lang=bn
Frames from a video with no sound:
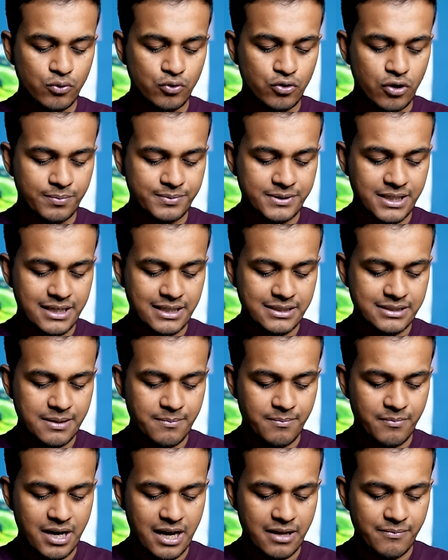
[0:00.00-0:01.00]
দুটো অপশান আছে
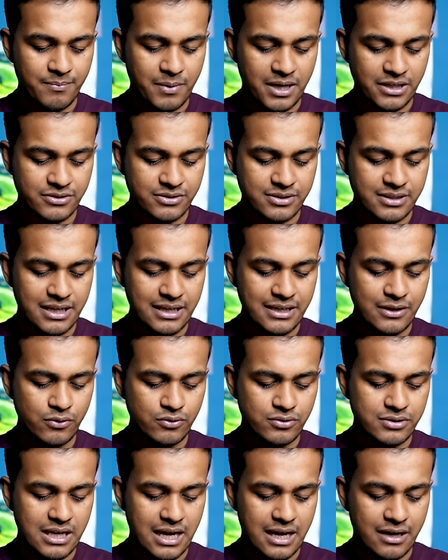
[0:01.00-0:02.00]
মাই পার্সোনাল
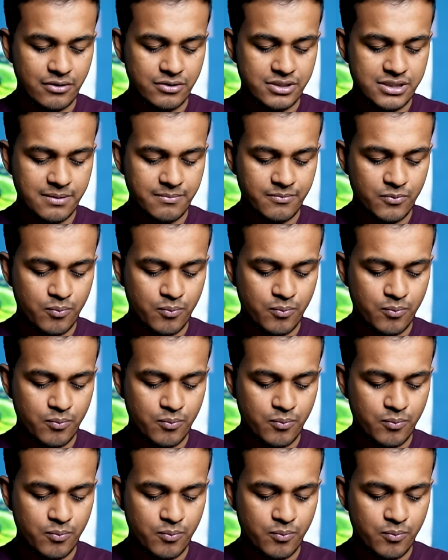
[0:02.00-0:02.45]
ইউজ আর হচ্ছে